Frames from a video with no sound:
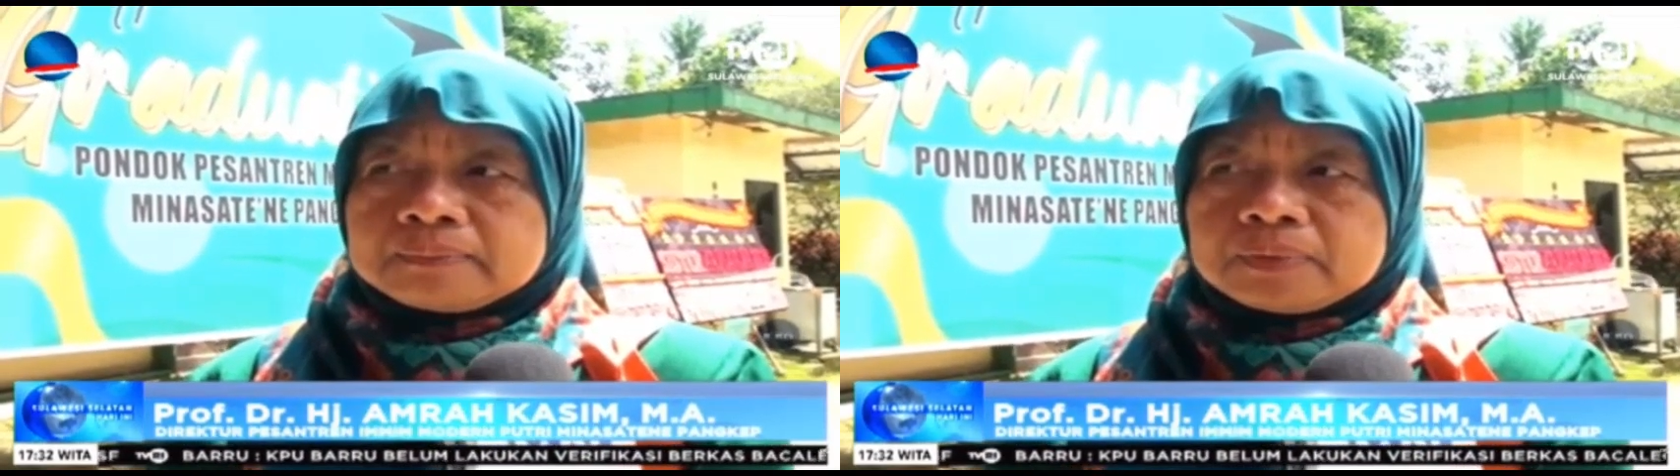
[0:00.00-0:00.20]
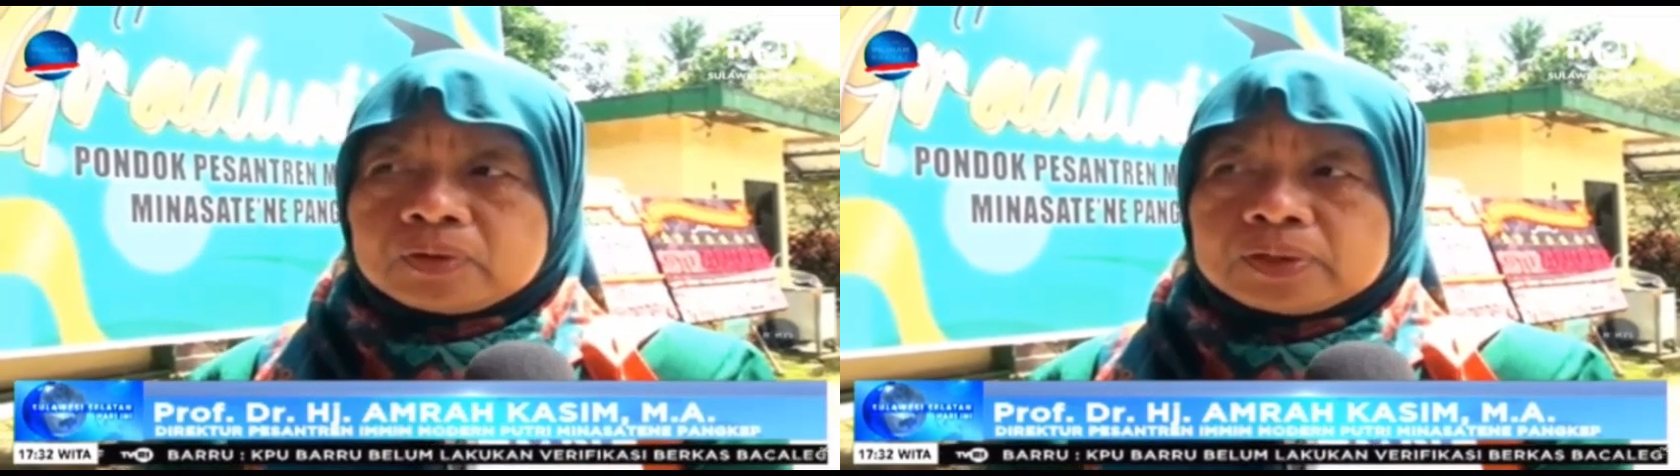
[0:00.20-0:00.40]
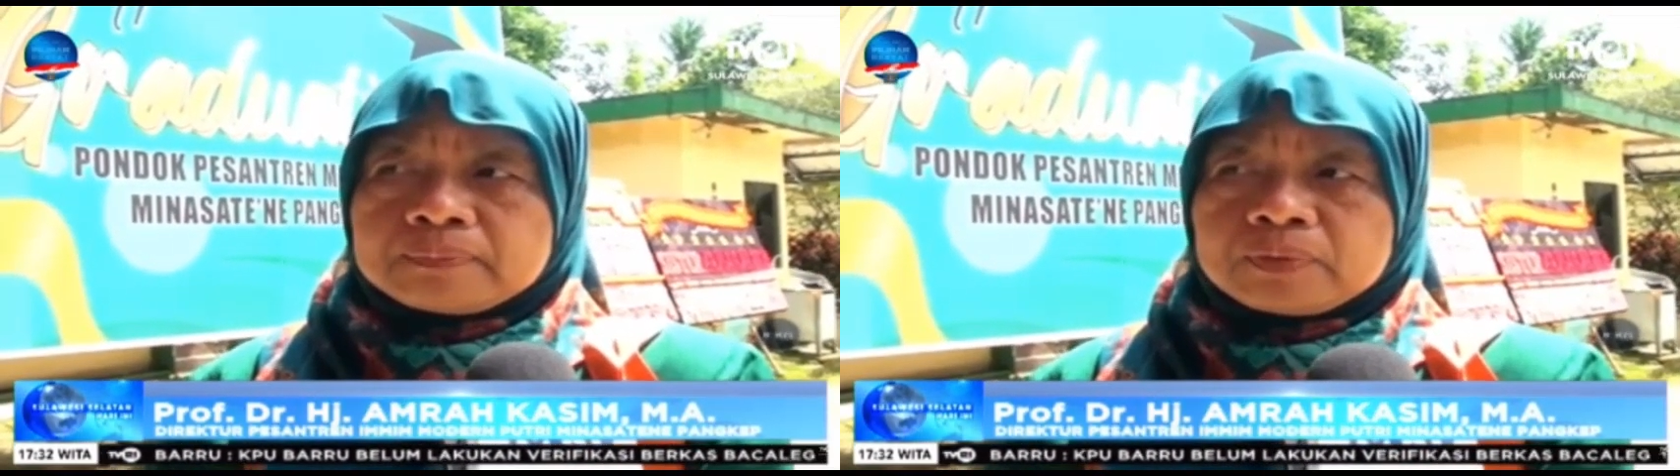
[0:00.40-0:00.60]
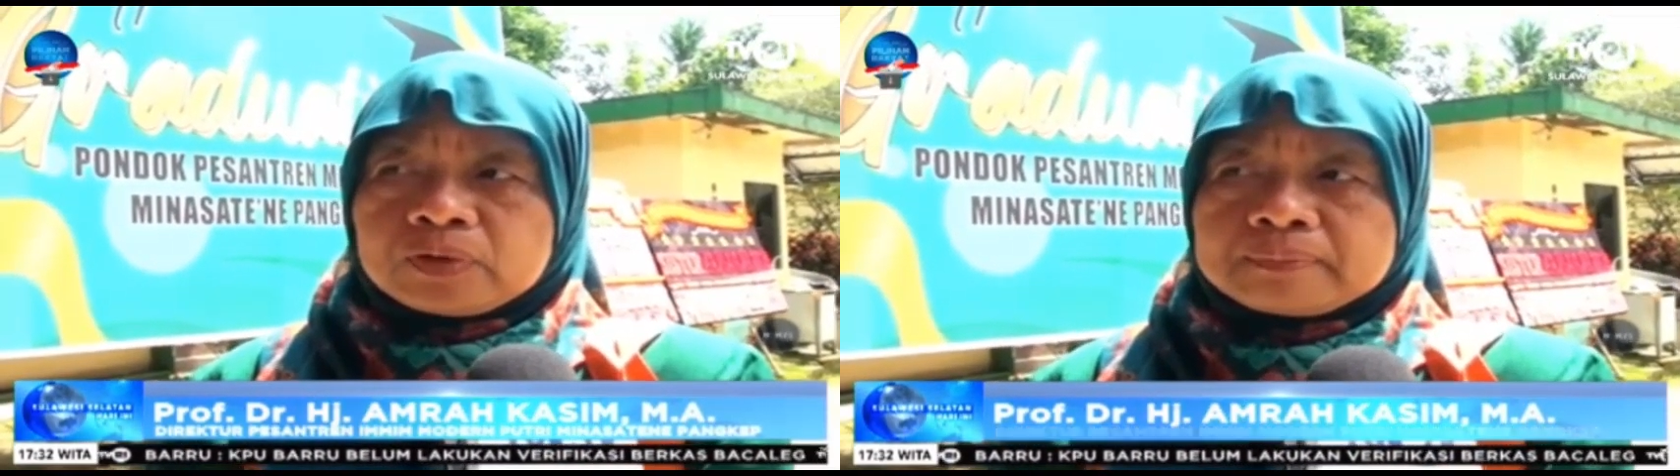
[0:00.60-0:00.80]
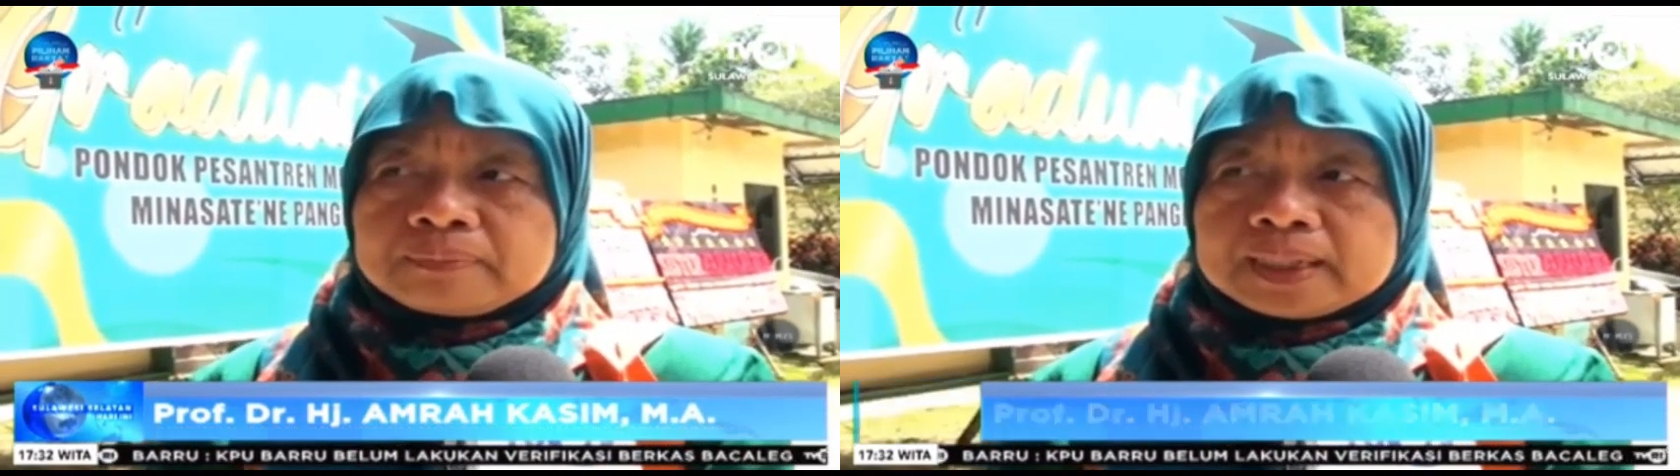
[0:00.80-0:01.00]

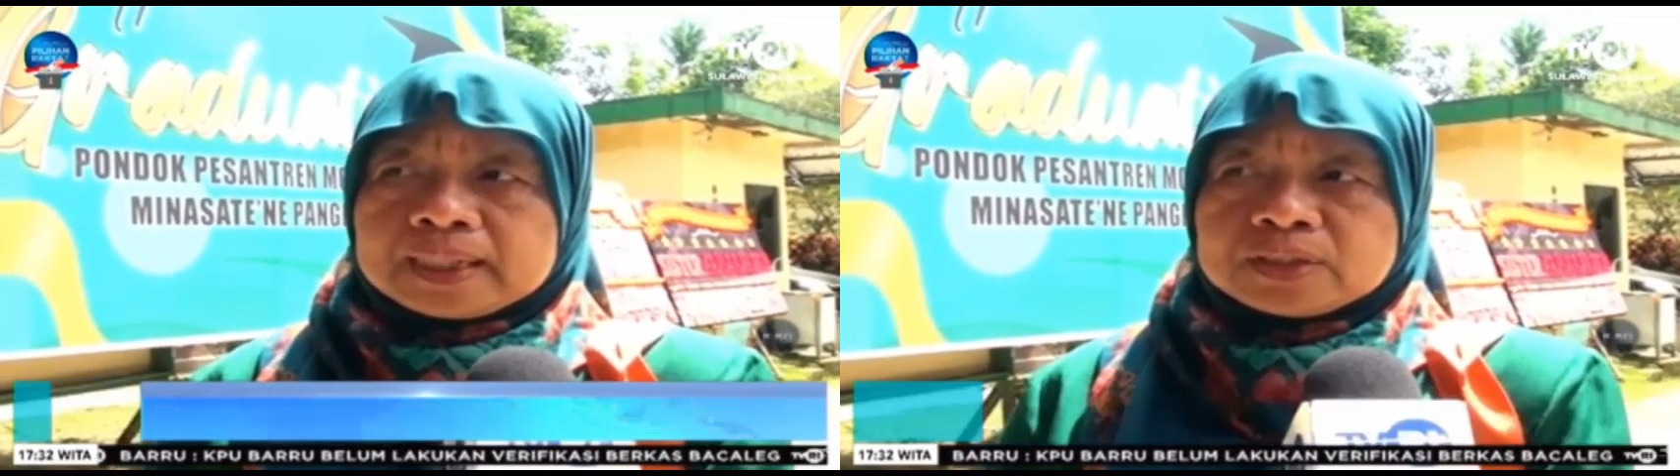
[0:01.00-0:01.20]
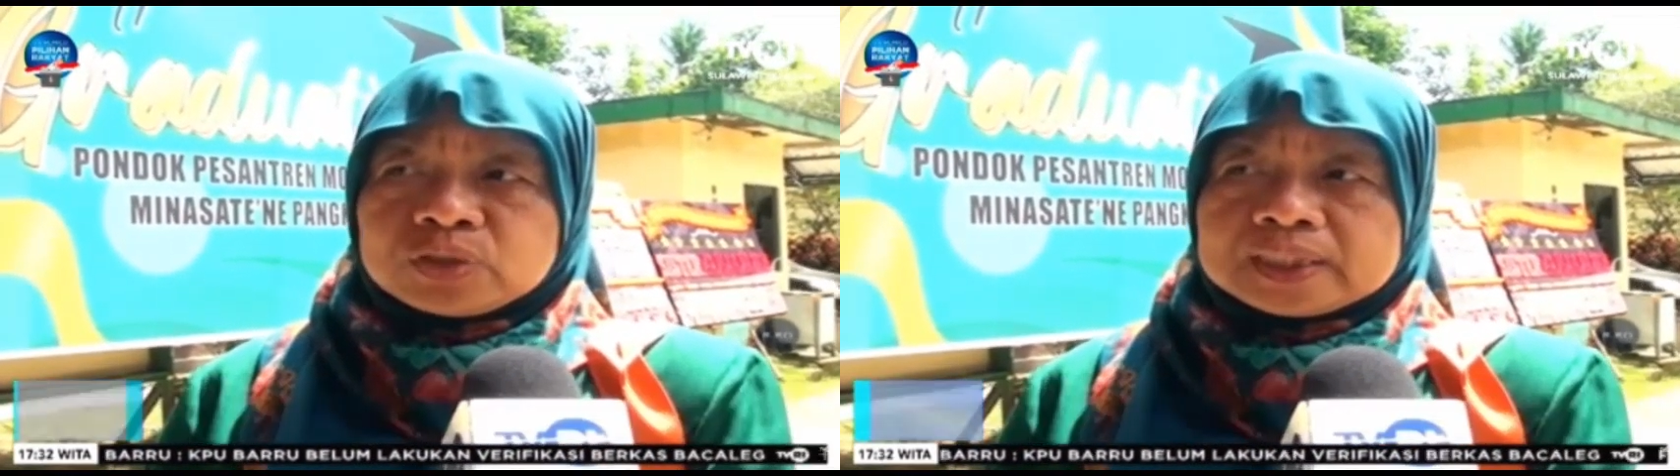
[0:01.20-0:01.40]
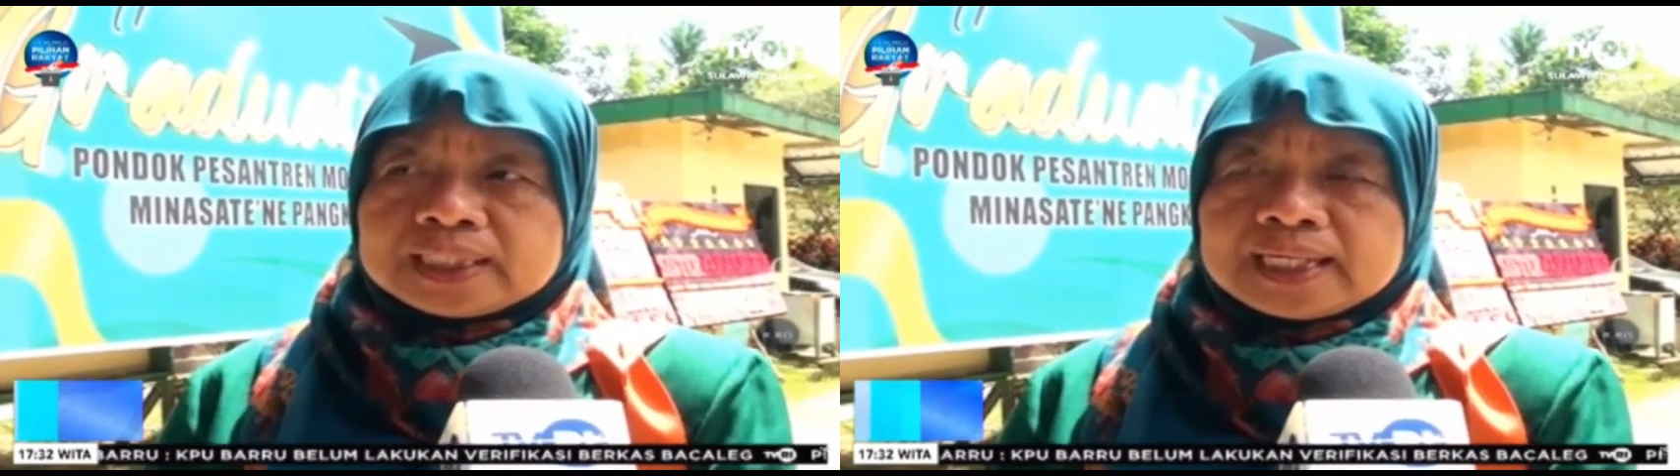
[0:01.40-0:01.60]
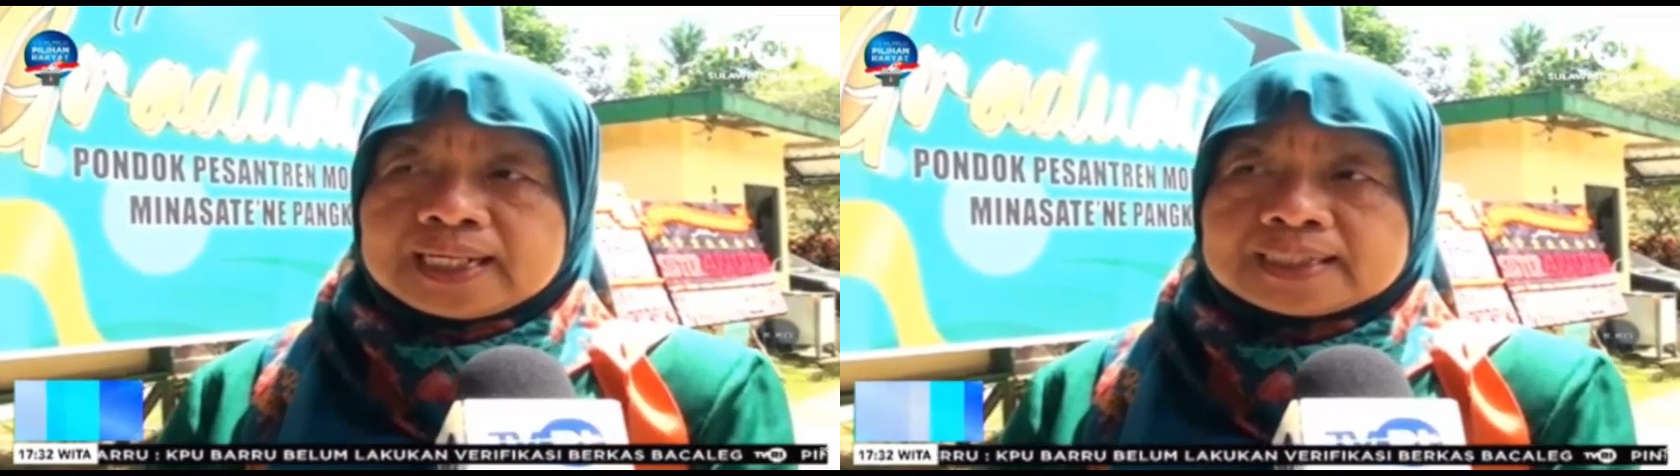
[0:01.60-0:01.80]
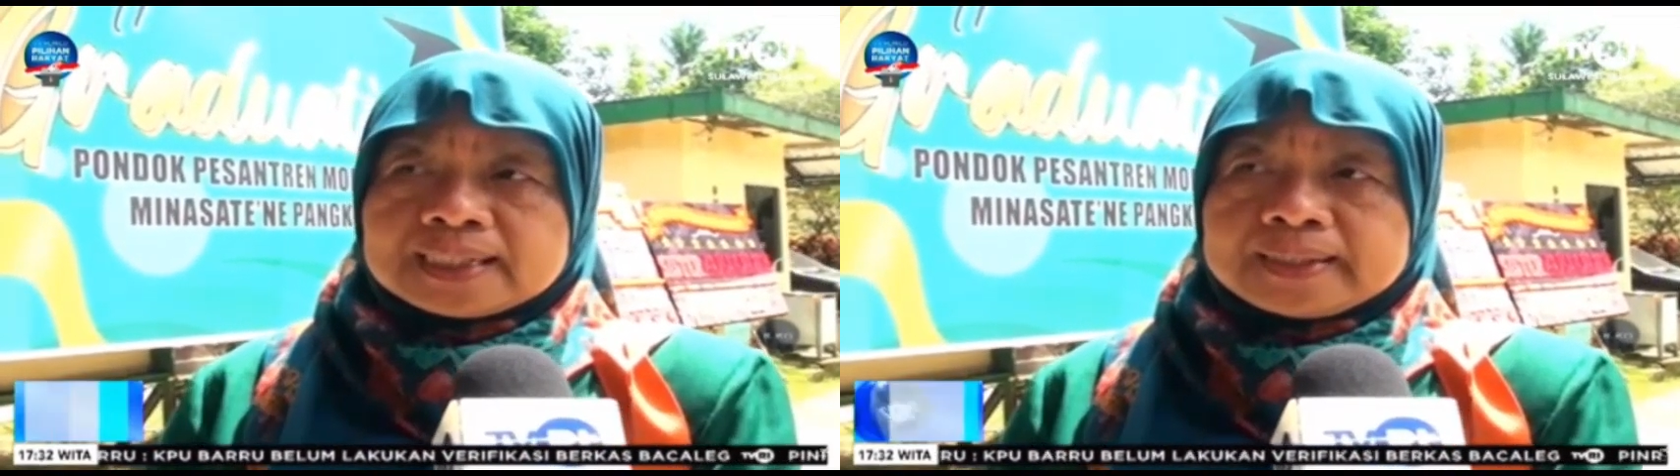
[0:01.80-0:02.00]
program-program mereka yang sudah
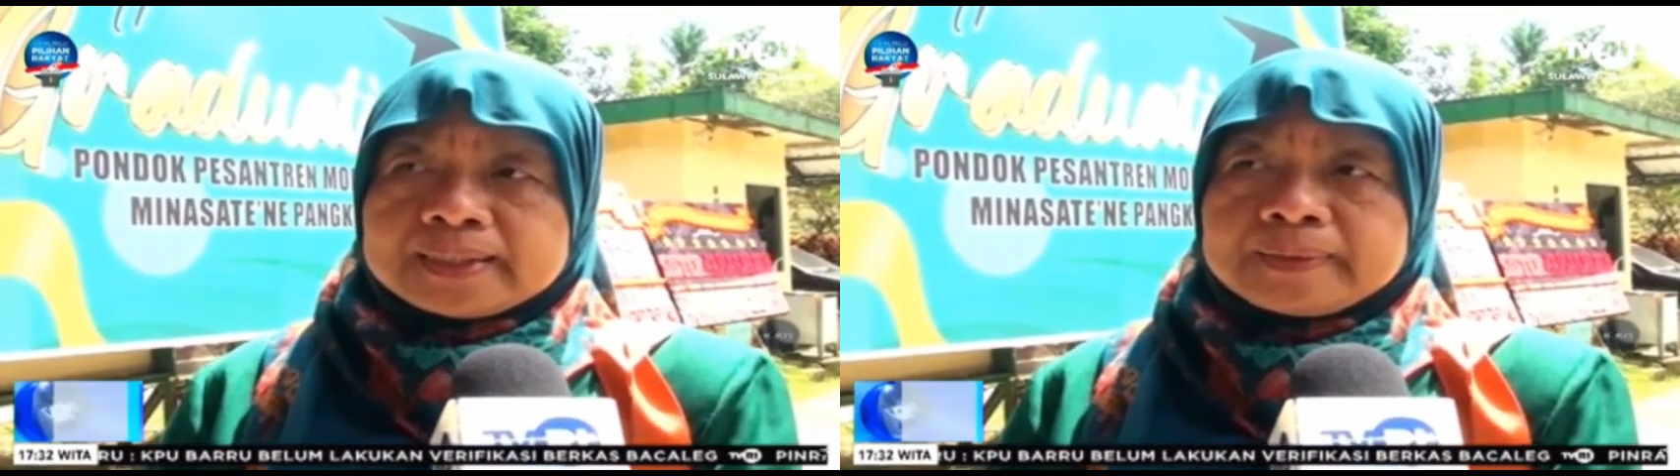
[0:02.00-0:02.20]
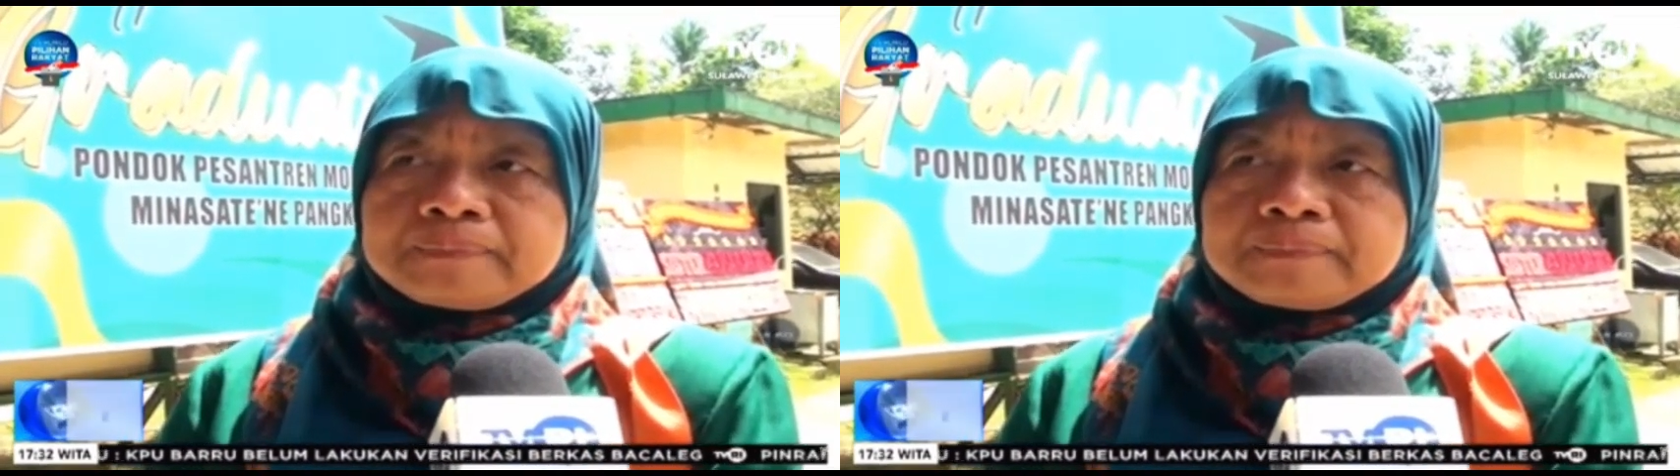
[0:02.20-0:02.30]
terlaksana.